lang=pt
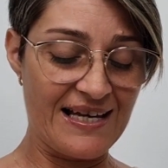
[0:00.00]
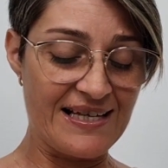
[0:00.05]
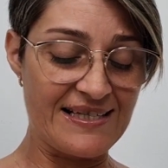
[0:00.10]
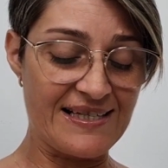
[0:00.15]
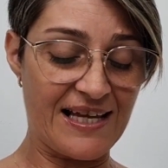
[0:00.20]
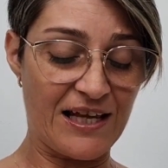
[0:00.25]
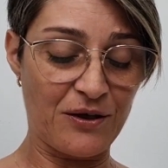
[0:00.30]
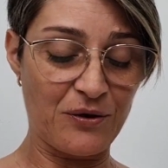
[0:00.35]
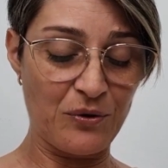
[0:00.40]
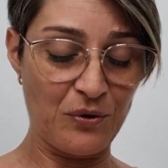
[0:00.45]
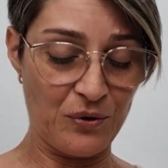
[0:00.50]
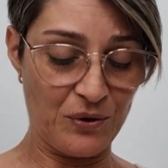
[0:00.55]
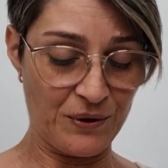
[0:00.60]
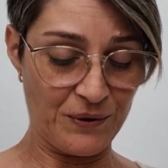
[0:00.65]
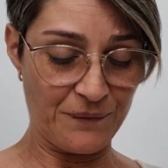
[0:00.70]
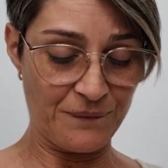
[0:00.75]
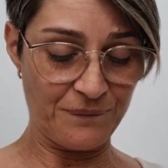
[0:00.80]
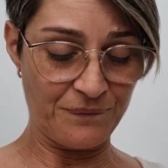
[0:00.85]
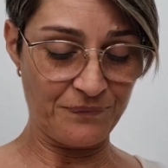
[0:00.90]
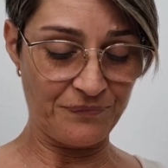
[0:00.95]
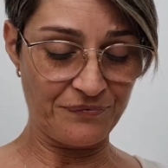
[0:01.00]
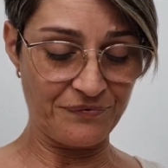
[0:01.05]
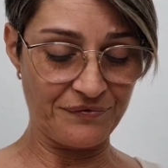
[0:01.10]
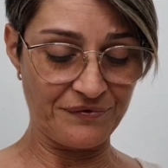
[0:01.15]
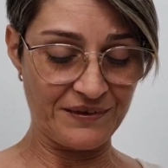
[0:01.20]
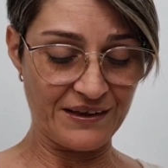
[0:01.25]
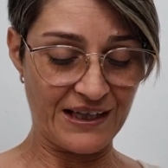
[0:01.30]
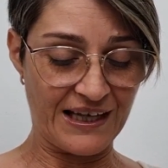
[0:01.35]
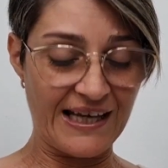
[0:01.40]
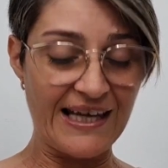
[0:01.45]
Senhor,
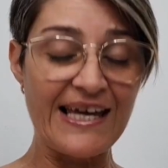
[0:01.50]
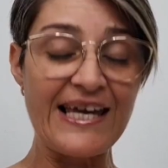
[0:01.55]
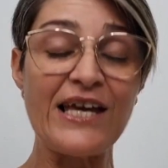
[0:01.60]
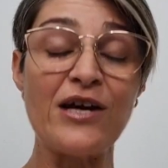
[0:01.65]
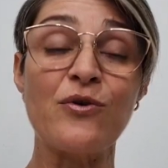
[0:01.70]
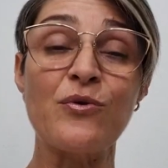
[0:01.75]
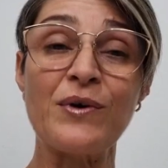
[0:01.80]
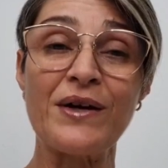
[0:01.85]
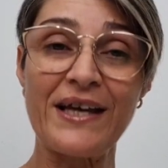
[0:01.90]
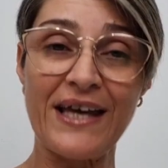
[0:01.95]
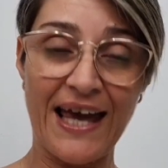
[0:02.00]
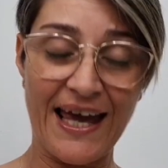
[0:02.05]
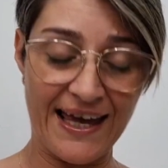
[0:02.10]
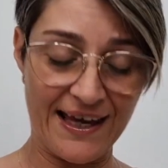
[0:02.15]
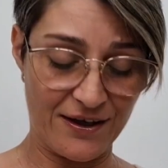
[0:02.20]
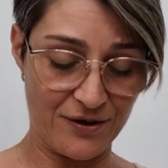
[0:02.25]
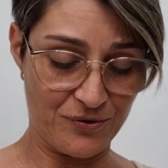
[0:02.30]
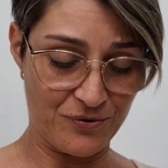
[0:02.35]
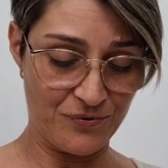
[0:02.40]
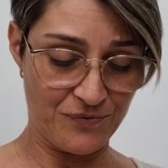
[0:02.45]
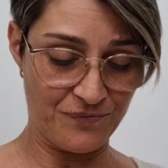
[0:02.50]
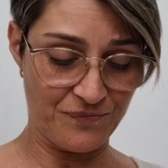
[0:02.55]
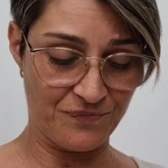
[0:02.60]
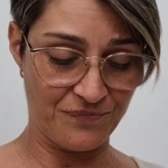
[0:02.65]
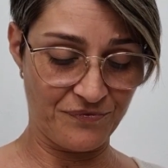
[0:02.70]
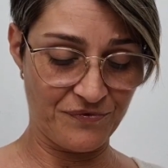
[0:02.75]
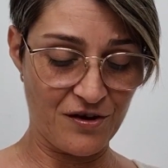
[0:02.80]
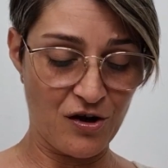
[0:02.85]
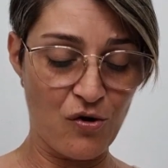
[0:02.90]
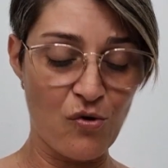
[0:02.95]
eu quero
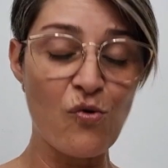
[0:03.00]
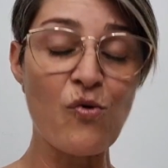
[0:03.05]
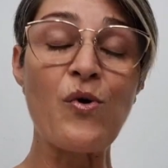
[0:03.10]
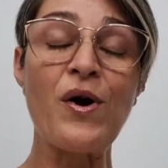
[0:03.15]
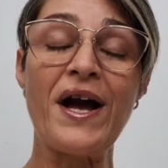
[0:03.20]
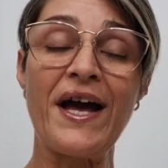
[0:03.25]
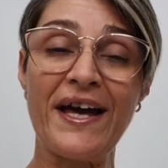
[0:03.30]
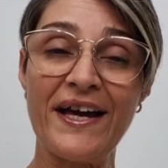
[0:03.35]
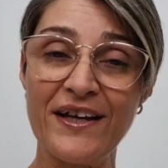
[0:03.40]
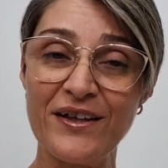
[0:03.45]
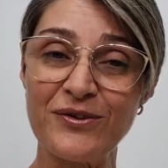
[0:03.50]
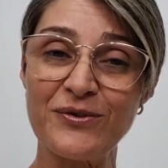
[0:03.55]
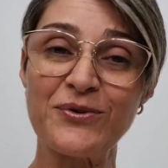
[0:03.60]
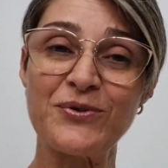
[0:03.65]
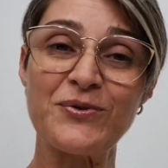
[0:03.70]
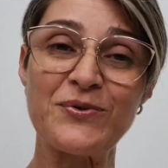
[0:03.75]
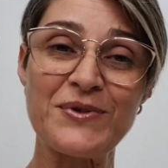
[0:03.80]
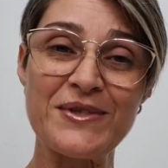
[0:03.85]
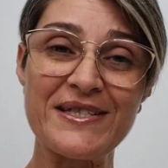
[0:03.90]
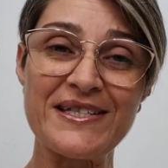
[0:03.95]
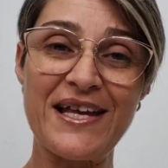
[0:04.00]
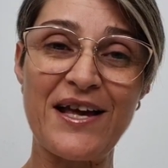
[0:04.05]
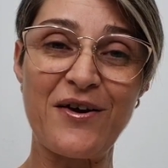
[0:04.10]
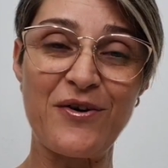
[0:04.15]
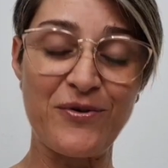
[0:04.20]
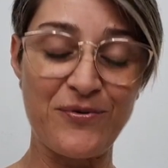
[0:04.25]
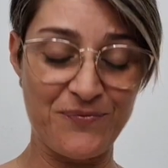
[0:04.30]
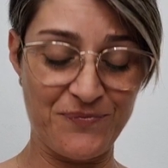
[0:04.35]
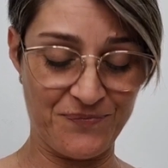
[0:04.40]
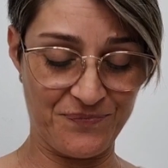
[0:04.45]
o reino do
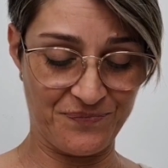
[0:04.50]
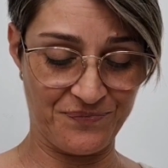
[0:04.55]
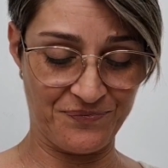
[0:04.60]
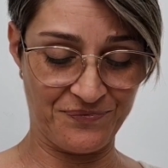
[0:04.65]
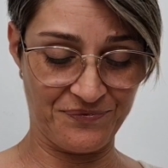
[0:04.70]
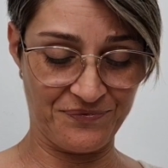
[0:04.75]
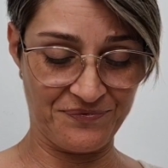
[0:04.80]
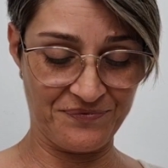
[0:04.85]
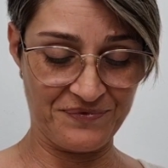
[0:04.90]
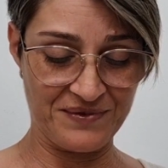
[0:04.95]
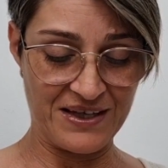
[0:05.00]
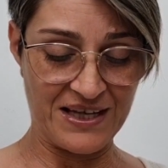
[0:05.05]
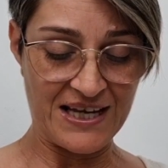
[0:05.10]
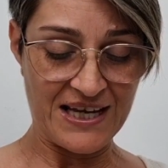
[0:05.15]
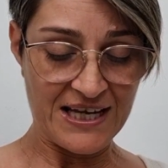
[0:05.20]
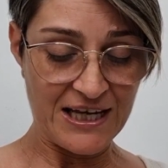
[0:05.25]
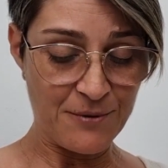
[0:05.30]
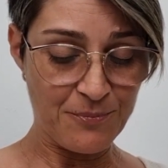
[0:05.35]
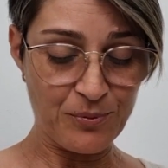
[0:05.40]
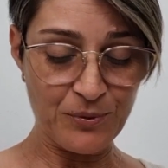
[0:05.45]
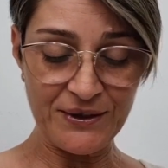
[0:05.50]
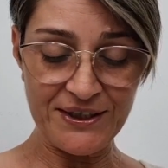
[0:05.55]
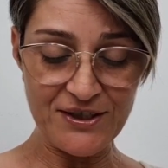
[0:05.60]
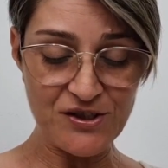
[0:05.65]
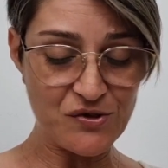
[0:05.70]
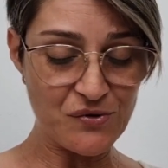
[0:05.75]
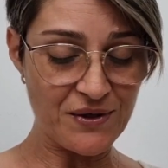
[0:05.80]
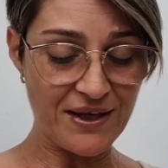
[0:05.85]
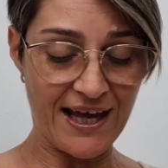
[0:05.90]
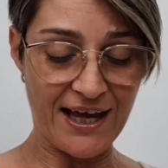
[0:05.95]
céu. E por
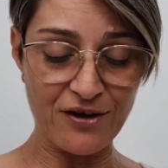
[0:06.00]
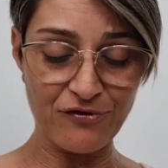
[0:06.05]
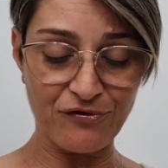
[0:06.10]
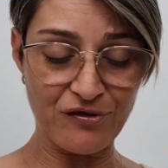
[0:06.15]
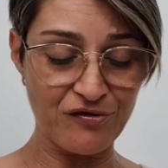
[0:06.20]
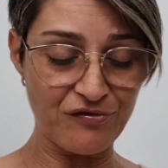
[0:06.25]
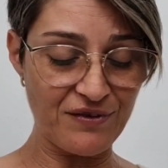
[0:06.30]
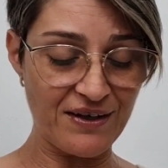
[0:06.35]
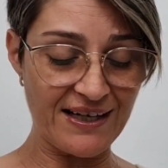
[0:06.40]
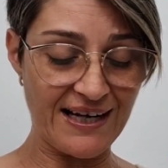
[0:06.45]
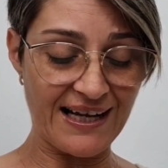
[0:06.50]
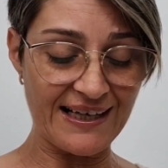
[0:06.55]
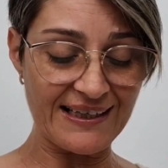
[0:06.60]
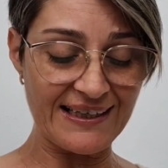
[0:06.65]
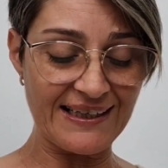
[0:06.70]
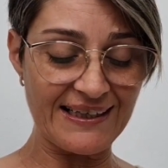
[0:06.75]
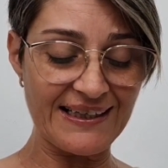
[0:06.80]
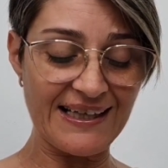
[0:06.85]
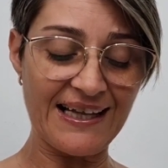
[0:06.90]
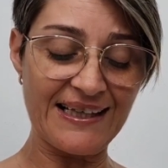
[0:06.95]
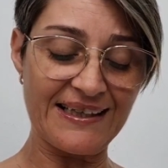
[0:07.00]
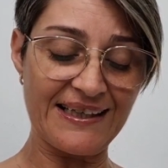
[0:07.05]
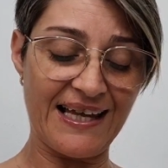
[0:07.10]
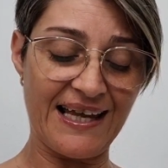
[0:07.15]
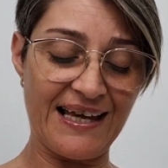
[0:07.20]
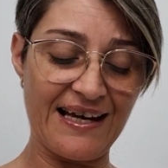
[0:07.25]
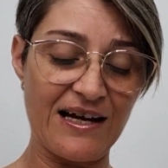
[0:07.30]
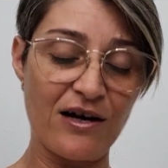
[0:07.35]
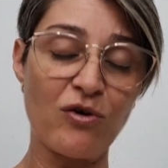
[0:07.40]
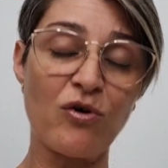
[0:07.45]
isso quero viver aqui na
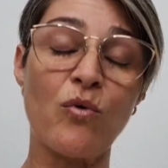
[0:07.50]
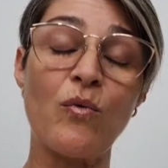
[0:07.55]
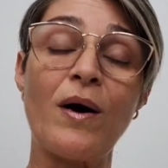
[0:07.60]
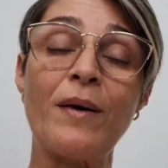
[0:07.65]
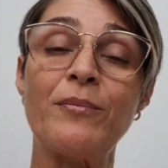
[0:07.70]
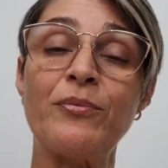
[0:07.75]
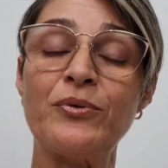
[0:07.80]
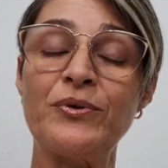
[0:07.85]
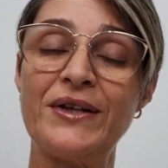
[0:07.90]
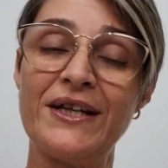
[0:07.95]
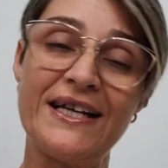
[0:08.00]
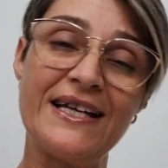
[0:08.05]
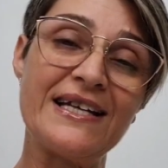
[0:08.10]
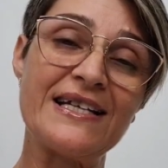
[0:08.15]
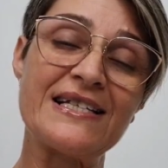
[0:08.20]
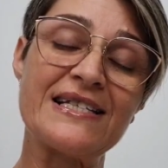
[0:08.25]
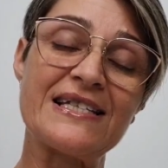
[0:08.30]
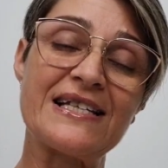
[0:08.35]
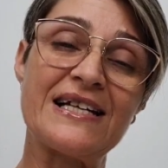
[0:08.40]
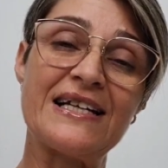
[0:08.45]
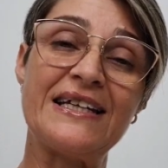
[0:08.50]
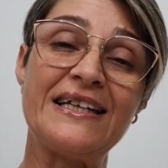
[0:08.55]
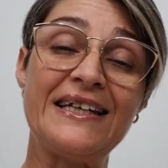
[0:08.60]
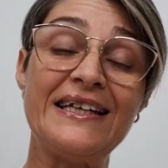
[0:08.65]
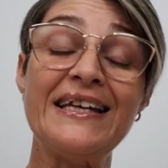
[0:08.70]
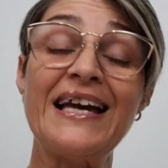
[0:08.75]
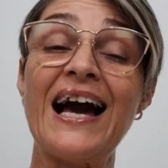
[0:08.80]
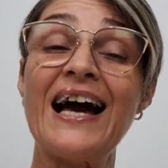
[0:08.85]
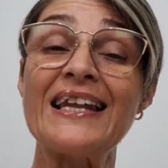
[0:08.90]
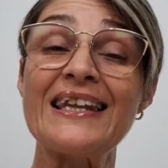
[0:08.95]
terra com a pureza
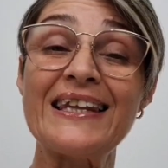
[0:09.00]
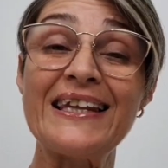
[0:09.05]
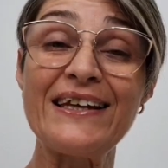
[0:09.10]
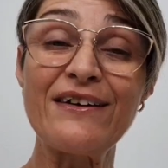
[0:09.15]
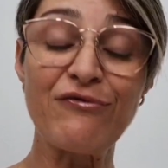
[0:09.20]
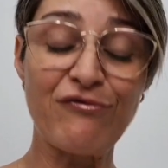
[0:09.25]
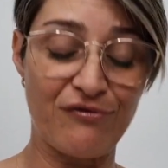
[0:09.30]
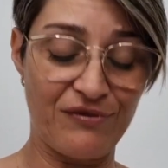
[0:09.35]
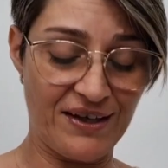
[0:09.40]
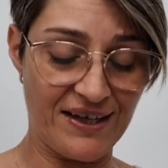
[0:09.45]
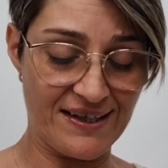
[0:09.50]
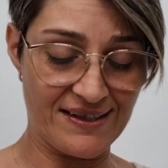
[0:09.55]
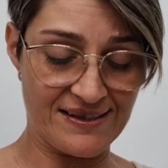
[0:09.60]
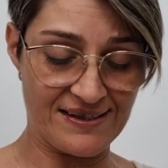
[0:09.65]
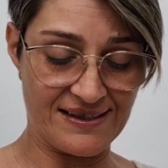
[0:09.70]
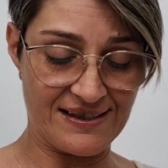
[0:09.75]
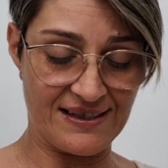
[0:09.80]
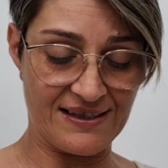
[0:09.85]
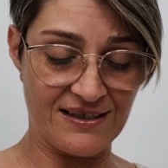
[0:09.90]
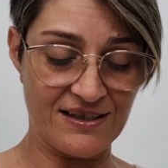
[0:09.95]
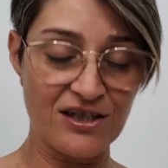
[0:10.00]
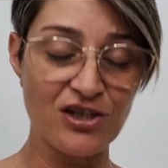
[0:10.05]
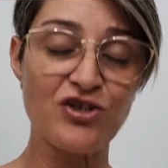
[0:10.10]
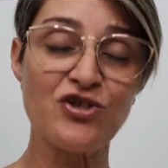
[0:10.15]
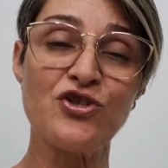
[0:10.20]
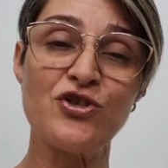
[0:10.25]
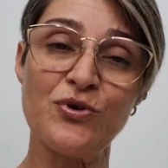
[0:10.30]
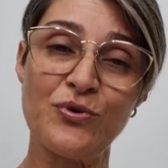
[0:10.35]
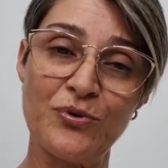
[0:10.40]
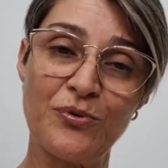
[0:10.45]
e a leveza
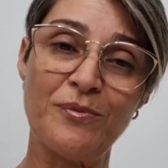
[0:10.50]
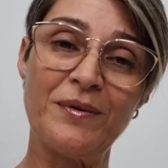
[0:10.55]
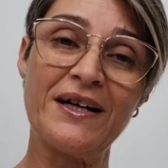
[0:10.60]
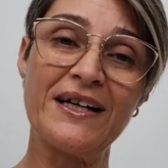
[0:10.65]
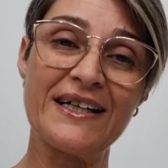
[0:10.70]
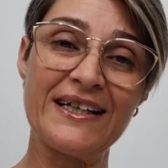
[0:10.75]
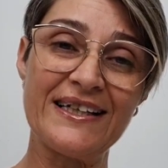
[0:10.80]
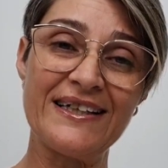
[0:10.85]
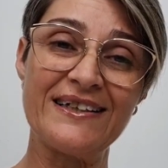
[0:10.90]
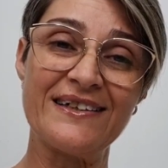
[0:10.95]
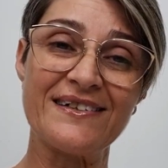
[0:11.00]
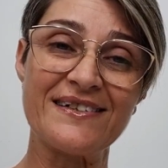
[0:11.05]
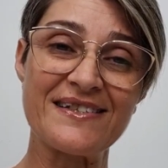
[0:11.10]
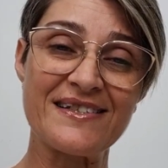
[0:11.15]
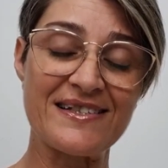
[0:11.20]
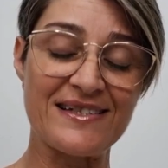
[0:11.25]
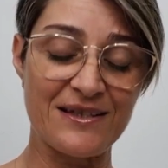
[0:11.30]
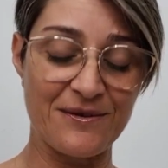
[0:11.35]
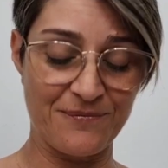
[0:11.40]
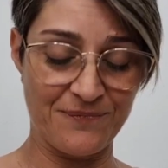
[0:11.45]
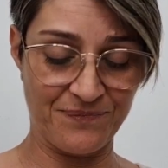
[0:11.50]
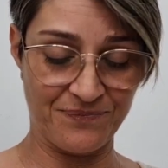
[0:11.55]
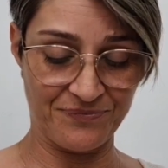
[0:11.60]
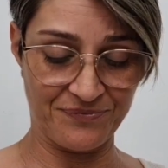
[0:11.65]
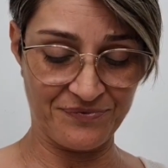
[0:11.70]
de uma criança.